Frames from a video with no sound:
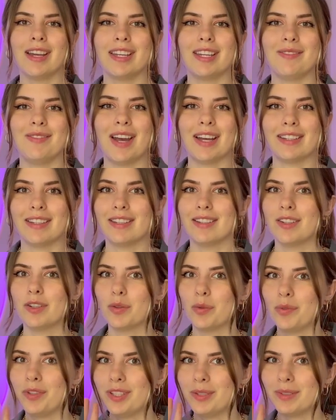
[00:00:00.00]
Ребят,
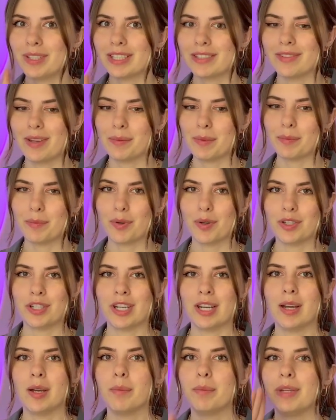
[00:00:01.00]
Увидимся с вами
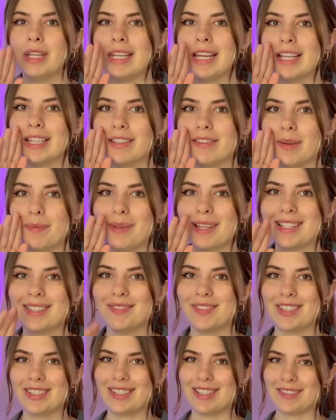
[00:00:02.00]
позже. Приятного
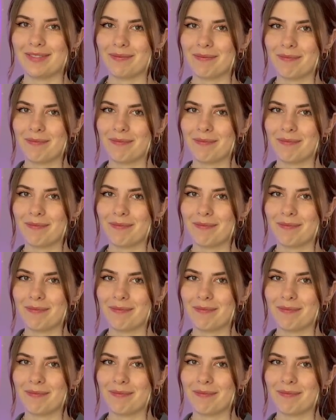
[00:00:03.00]
просмотра.